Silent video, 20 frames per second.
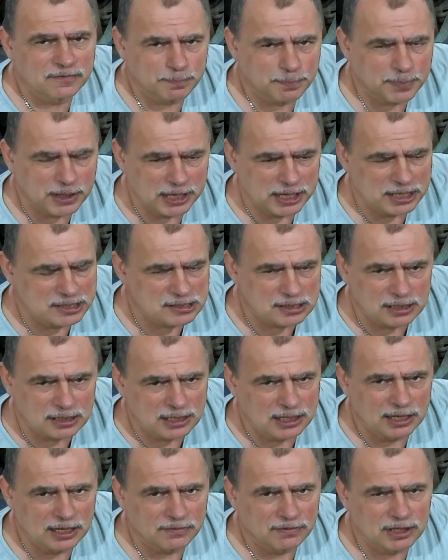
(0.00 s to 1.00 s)
полезна
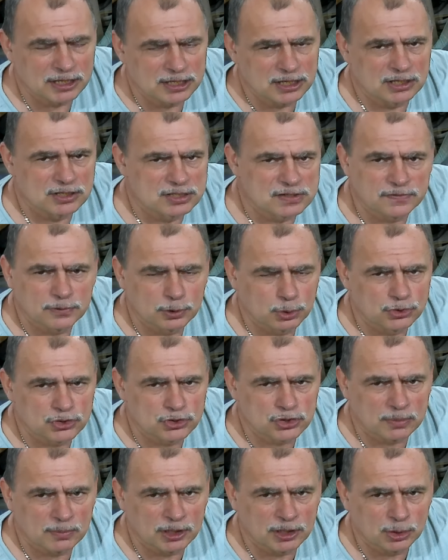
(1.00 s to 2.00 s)
для владельцев
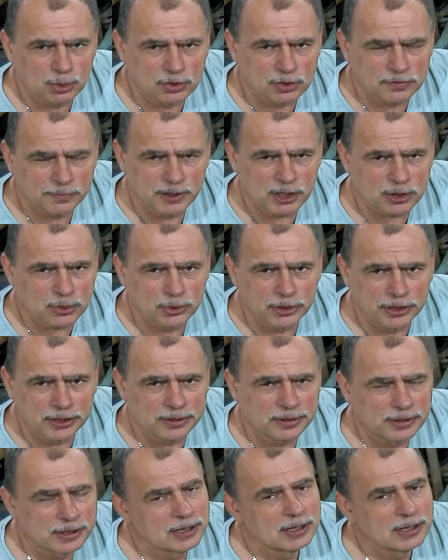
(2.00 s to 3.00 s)
лодочных моторов
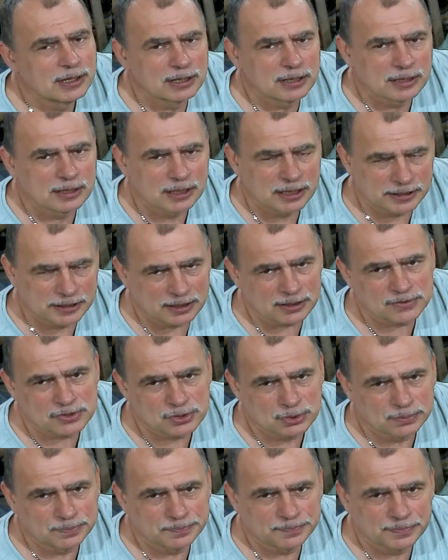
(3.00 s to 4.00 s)
Меркурий. А так
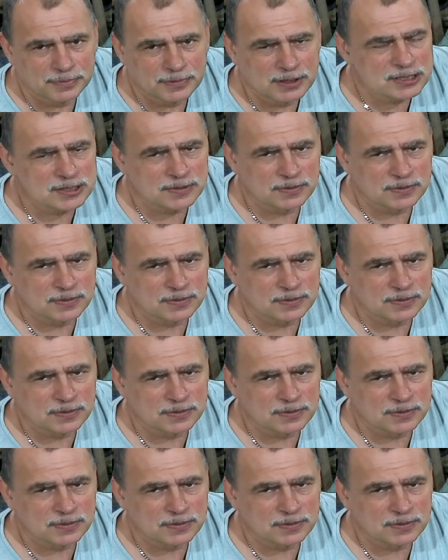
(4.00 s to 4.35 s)
все, до